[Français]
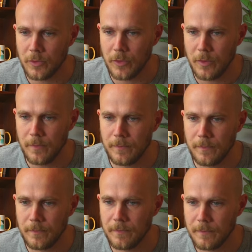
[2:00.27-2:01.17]
que
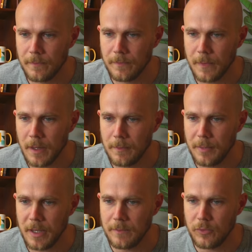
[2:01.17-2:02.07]

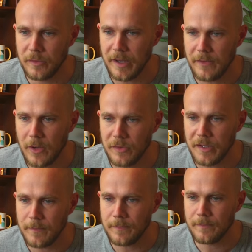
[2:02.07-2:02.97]
Pn plus 1 est vrai
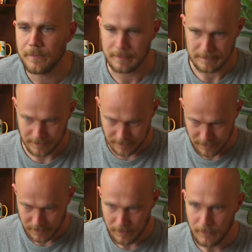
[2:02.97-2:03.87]
aussi.
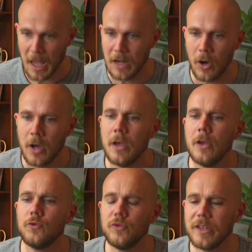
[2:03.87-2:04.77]
Alors,
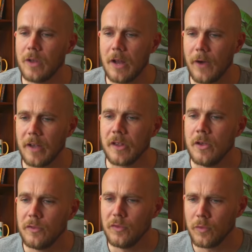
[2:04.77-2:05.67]
tout est dans la phrase.
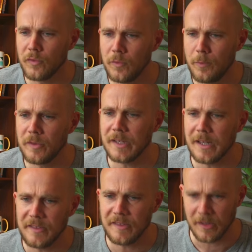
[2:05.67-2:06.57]
Si on suppose qu'il
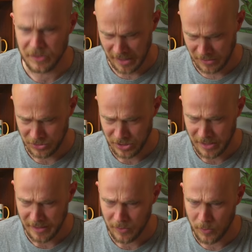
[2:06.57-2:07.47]
existe un entier
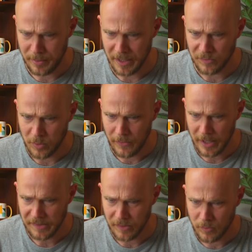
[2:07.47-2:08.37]
tel que Pn soit vrai,
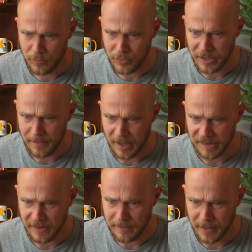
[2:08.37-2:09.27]
c'est que mon point de départ, ça
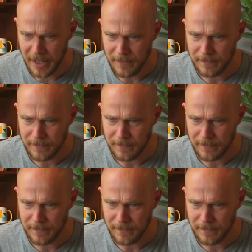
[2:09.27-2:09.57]
va être Pn.